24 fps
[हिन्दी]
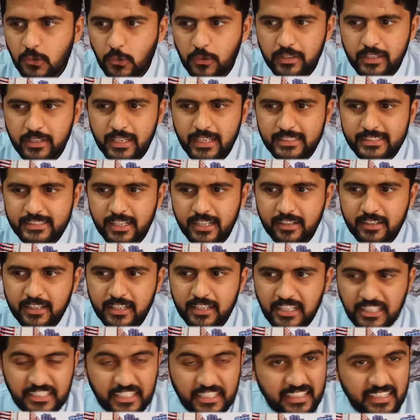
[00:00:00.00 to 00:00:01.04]
और ये चेक
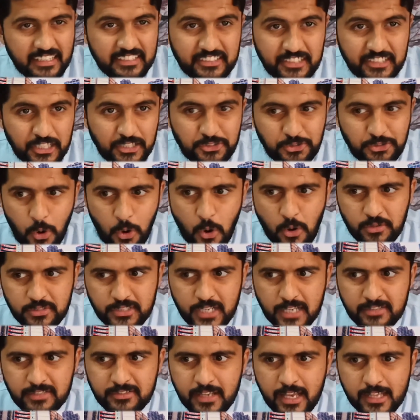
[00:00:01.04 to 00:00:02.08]
करें इंटरनेशनल चौंक
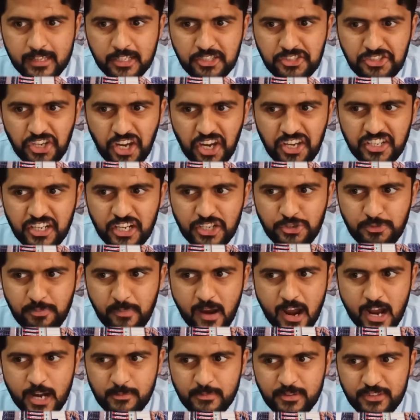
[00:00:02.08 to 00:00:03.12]
जैसे ऐसे चाइना
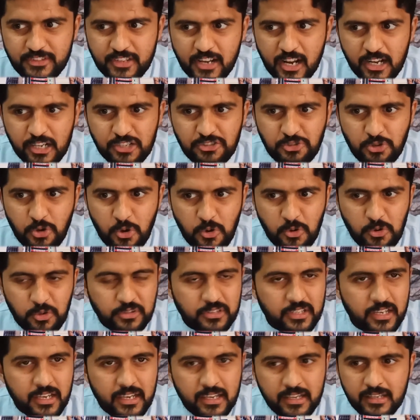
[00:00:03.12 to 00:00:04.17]
जापान में इस तरह का चौंक
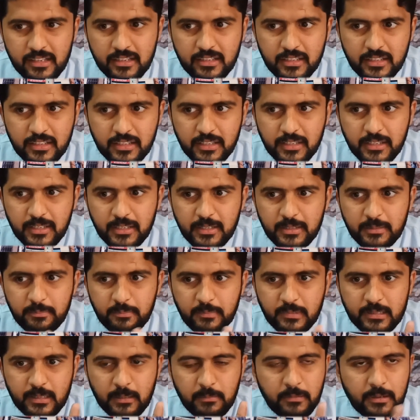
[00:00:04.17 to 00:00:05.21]
होता है
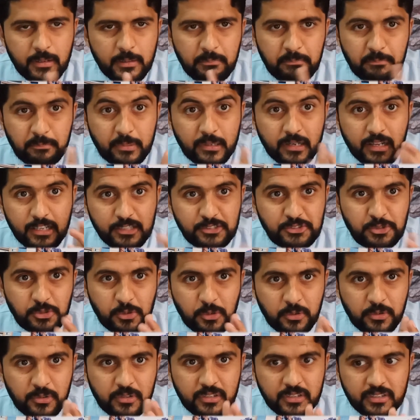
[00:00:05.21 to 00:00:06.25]
मतलब कि बड़ा
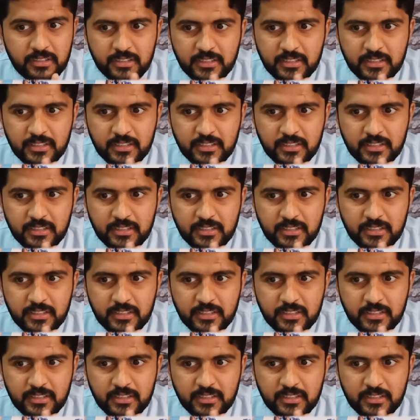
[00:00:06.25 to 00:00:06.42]
चौंक